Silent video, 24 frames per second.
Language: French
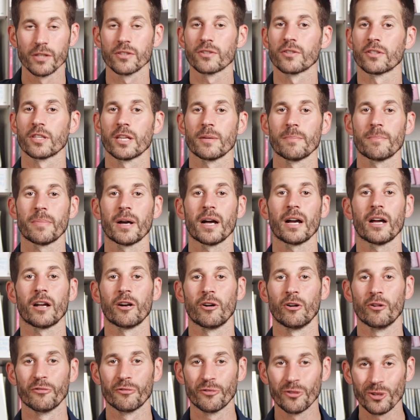ce n'est pas
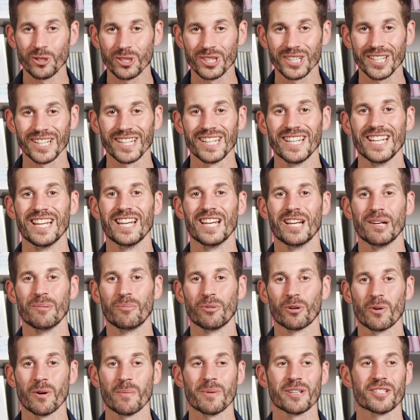le vôtre.
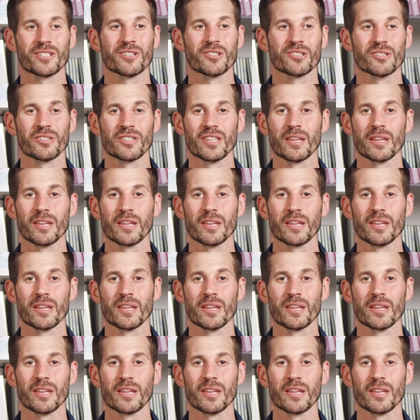Pourquoi Parce que ce